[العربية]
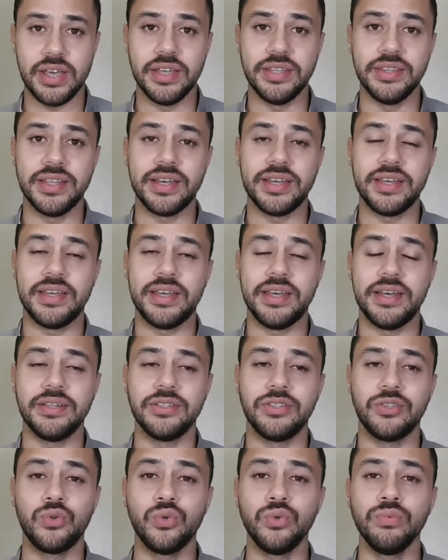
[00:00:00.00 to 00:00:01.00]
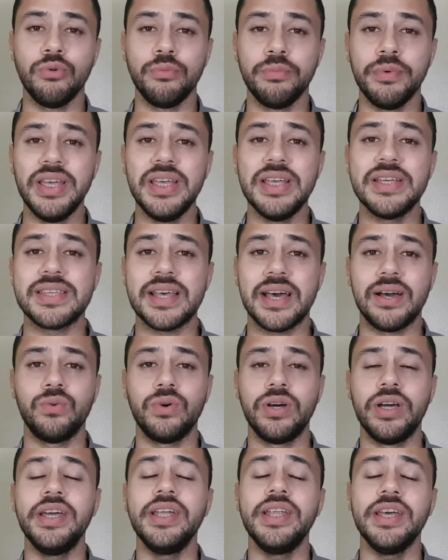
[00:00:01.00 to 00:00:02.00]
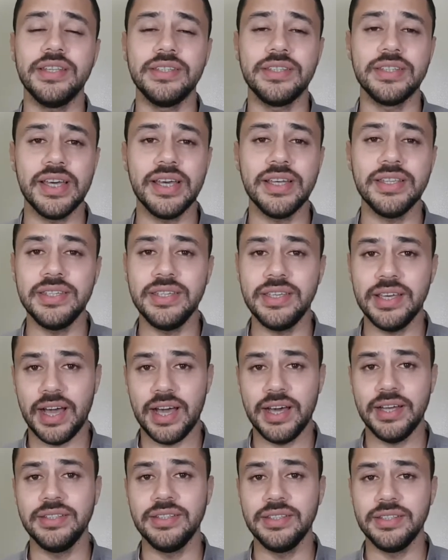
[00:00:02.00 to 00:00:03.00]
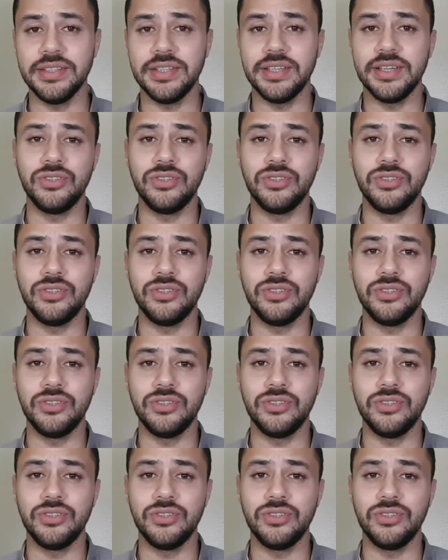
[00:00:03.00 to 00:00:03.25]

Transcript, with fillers: انك تكون مميز او غير اعتيادي عن